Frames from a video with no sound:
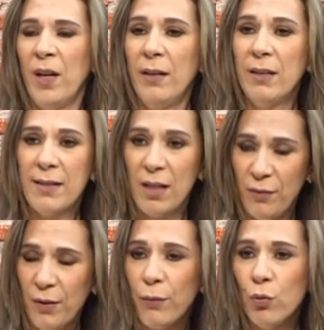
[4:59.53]
حتى صار
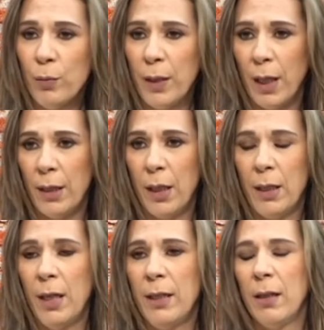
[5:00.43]
في فلومه يعني
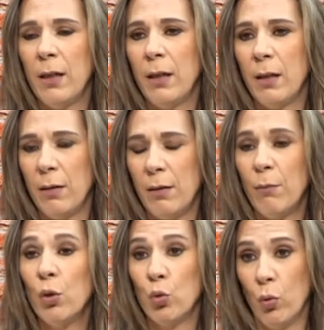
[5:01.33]
عن هذا
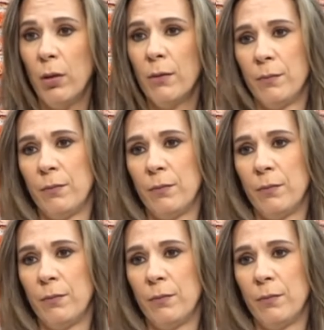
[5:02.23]
الموضوع